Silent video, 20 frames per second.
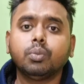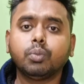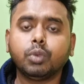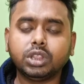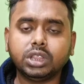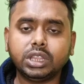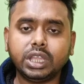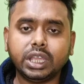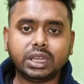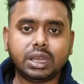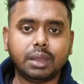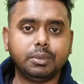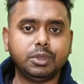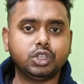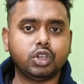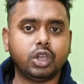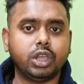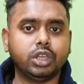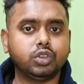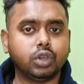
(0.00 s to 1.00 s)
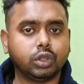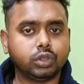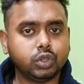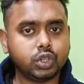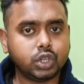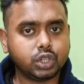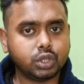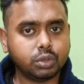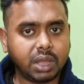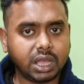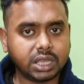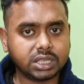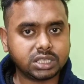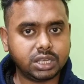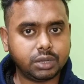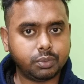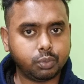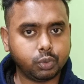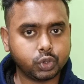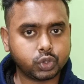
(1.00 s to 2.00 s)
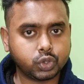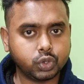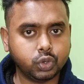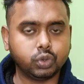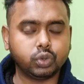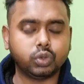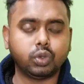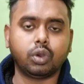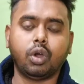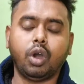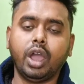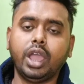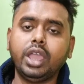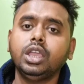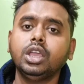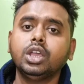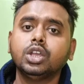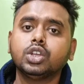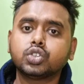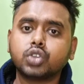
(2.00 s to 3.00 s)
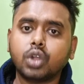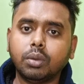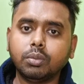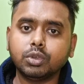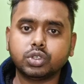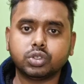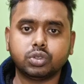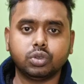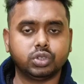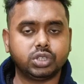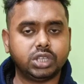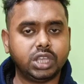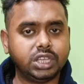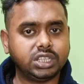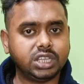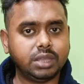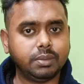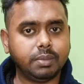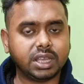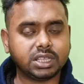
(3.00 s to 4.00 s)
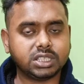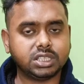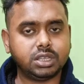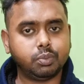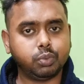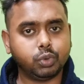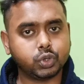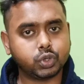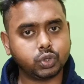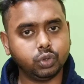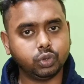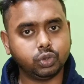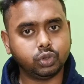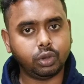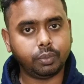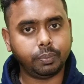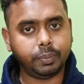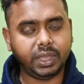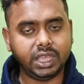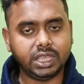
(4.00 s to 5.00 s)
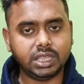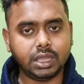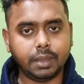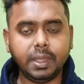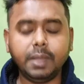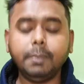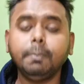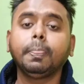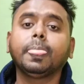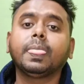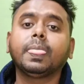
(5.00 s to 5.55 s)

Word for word: প্রত্যেকটা বিষয়ে যত যত মার্কসের প্রশ্ন উত্তর হয় সমস্ত সেই সেই মার্কসের প্রশ্ন উত্তর পেয়ে যাবে